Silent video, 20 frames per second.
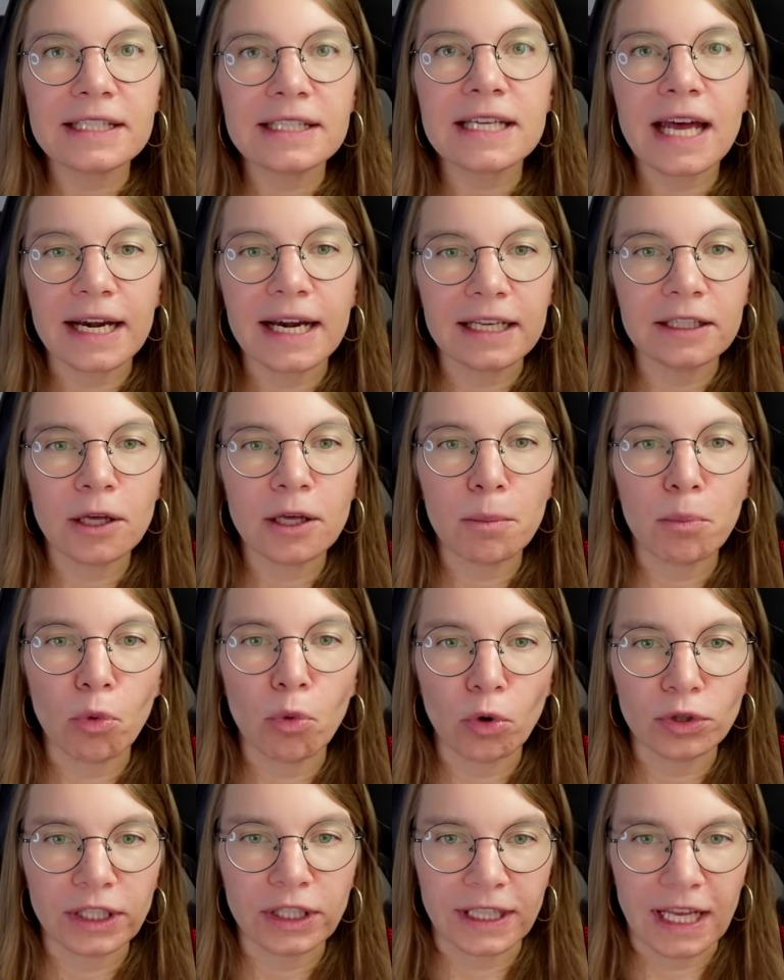царила
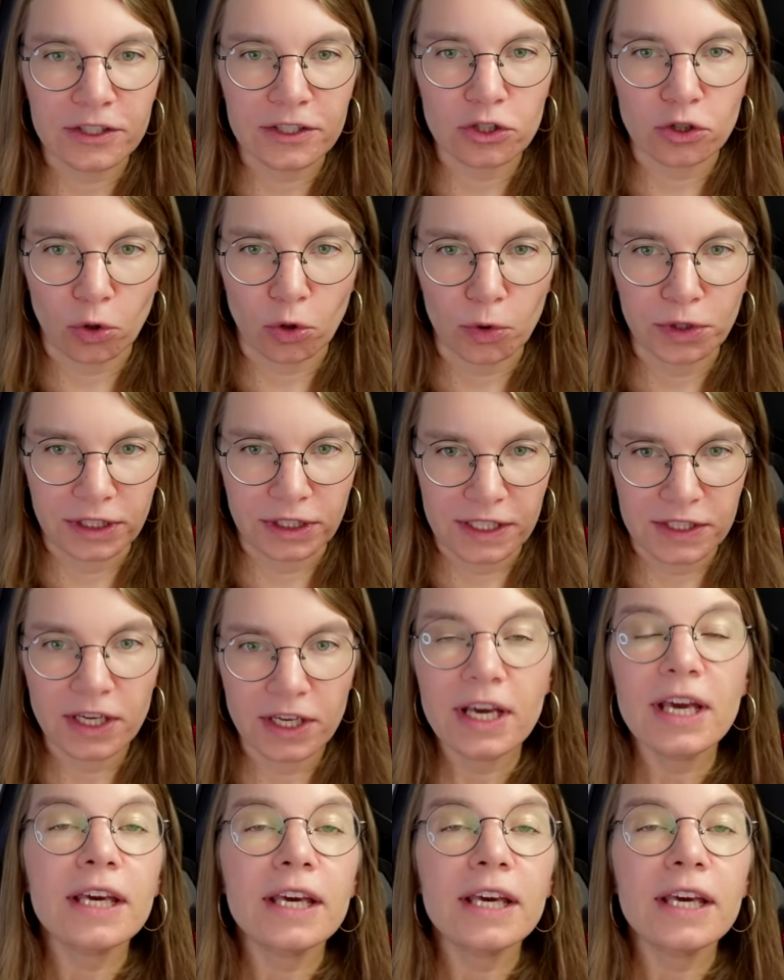мода на стройность,